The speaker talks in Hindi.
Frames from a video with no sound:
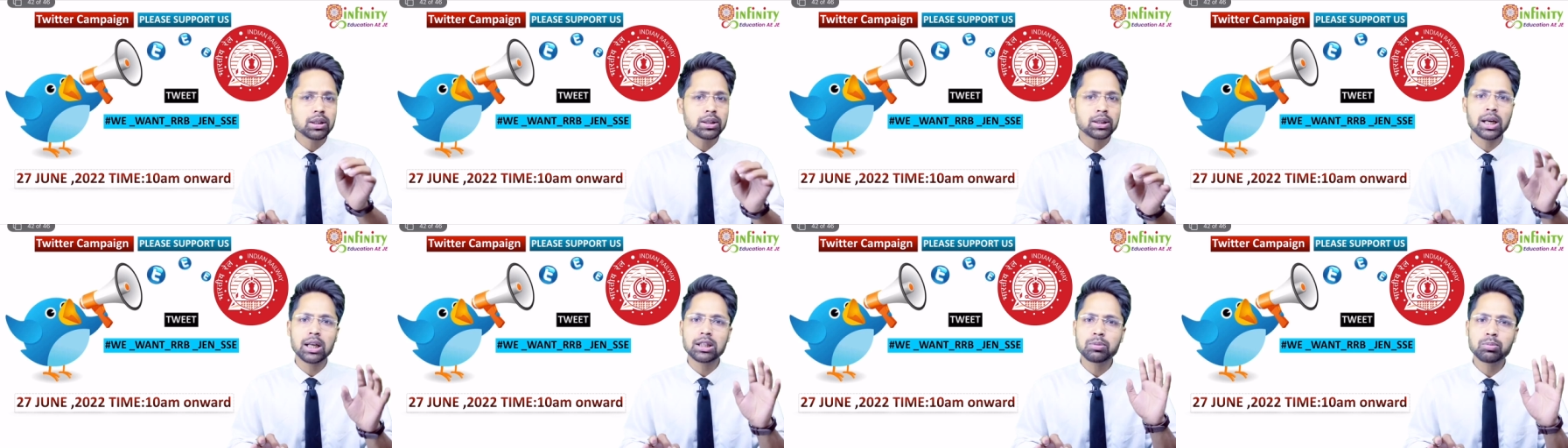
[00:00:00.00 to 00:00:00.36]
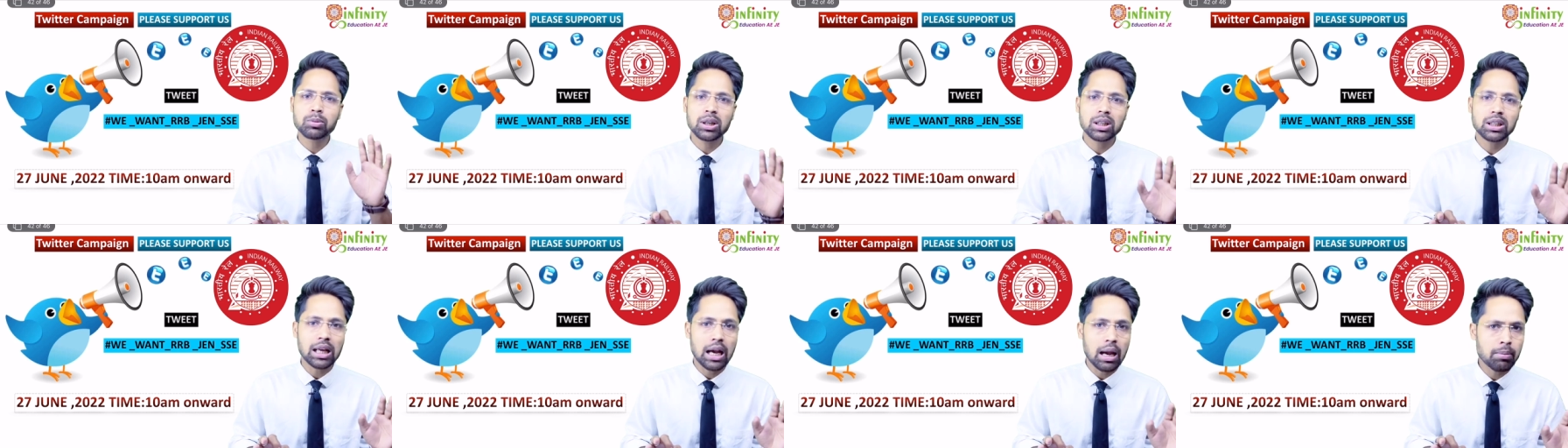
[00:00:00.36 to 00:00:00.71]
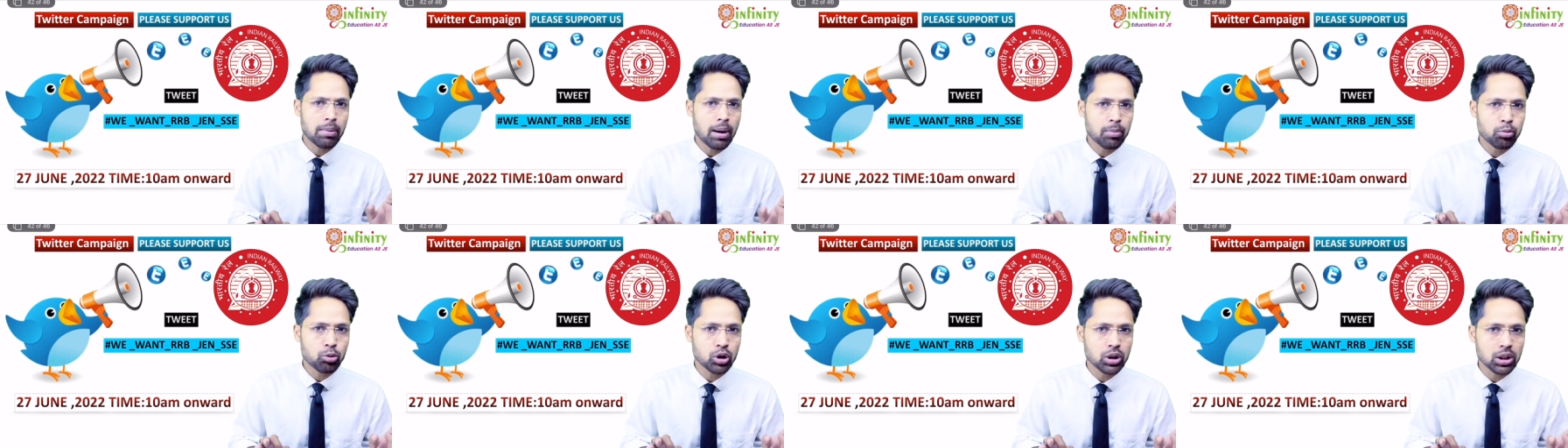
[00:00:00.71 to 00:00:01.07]
दस मिनट टाइम
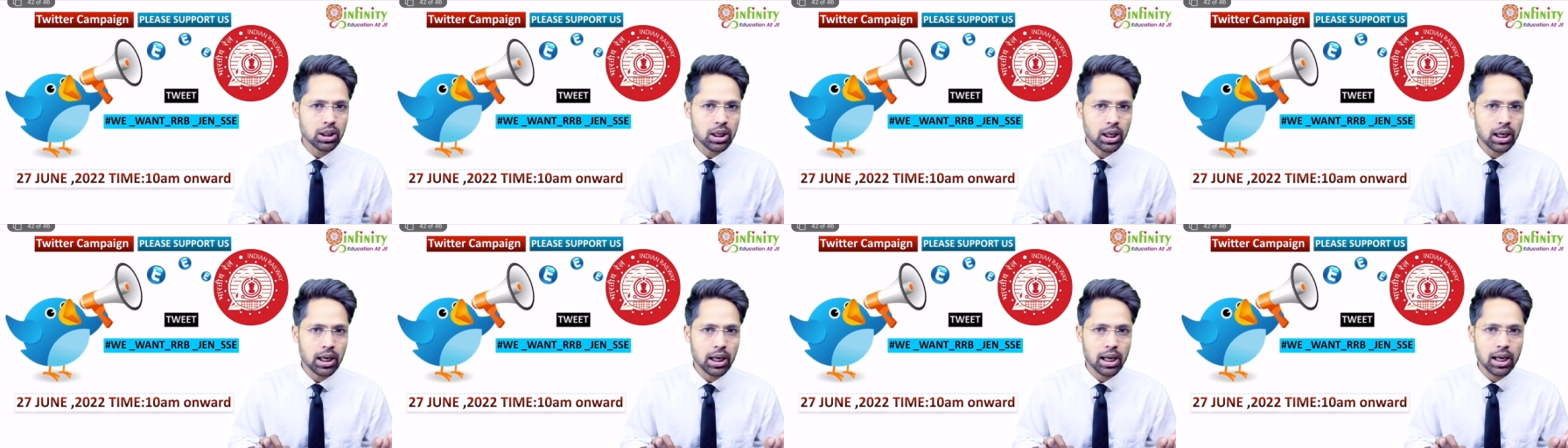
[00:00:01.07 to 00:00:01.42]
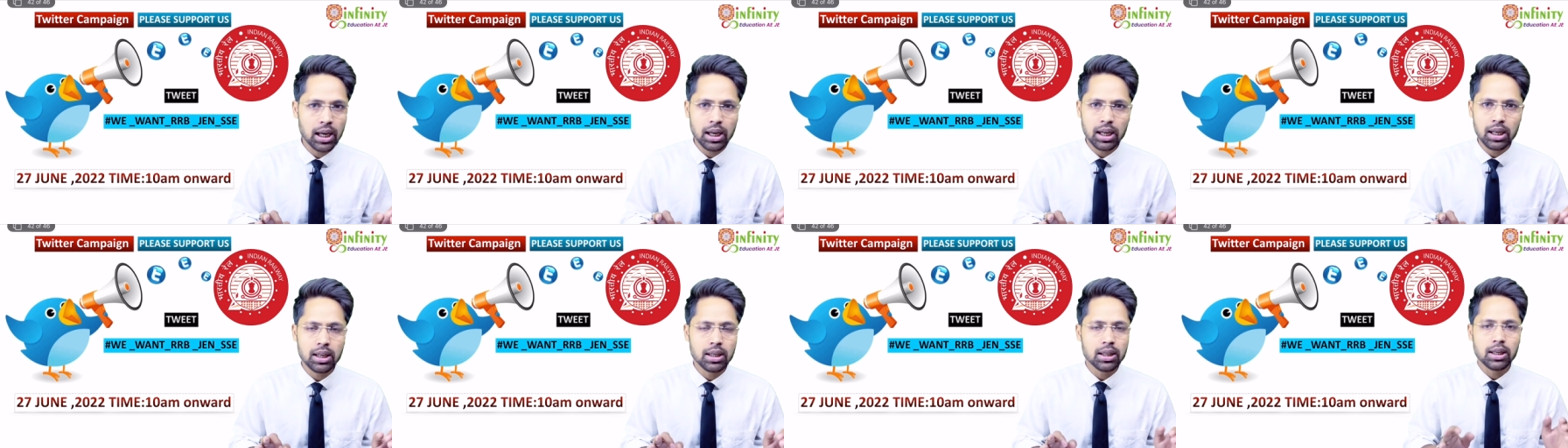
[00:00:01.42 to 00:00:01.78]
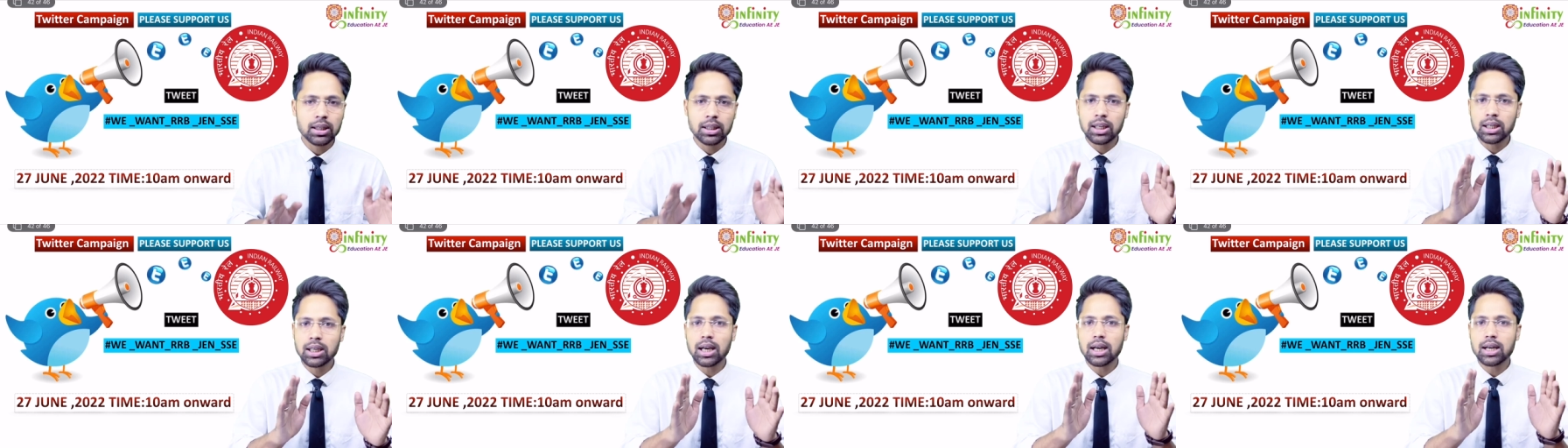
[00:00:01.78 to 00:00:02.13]
आपको निकालना है
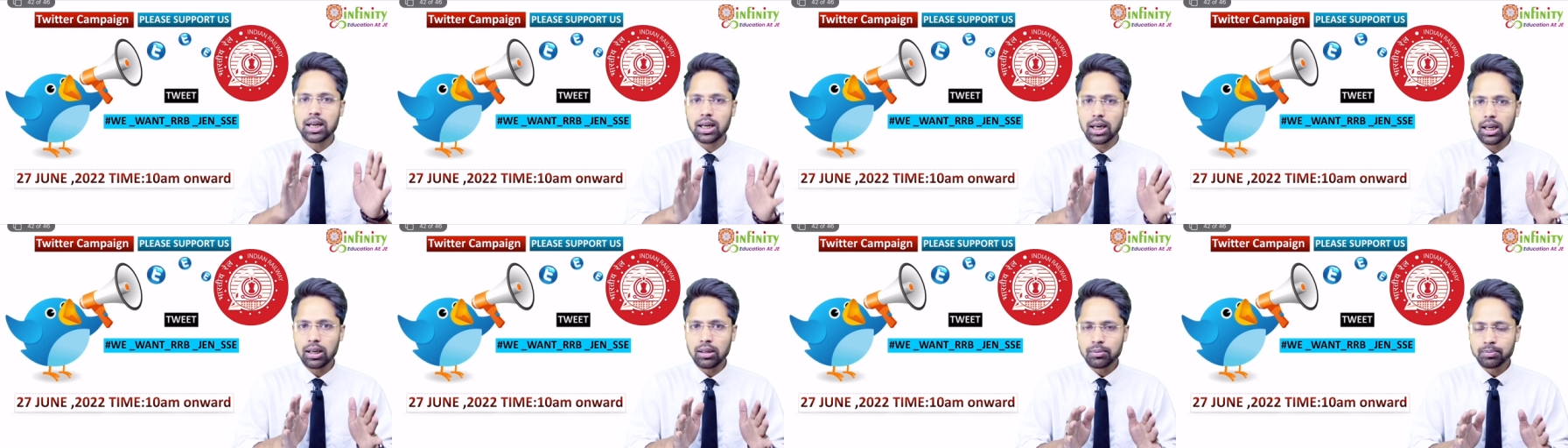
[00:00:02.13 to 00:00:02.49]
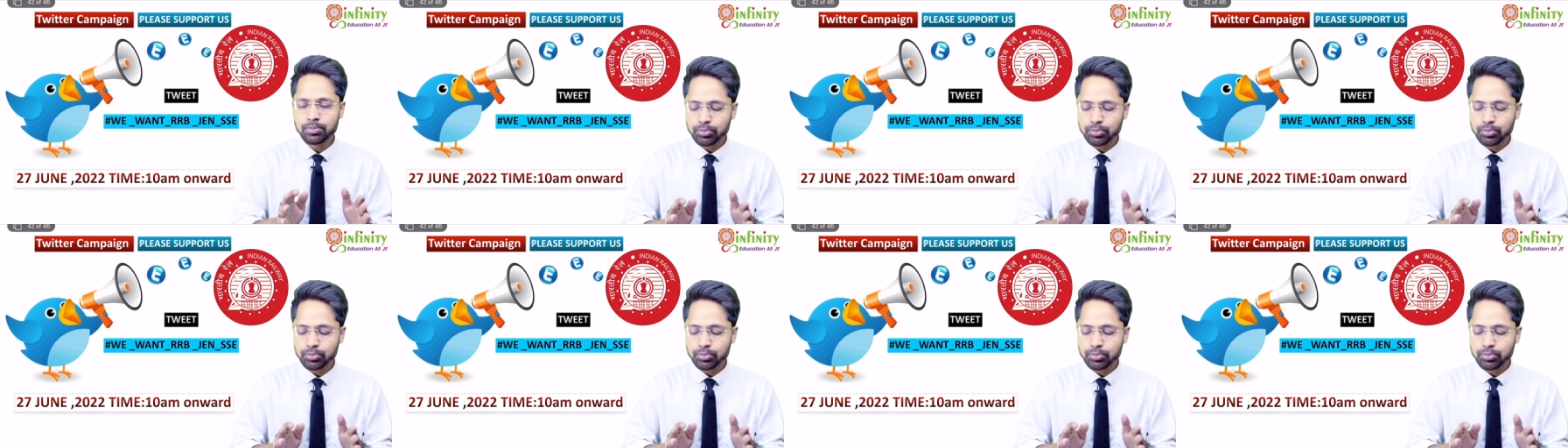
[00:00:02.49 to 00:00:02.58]
ठीक है कल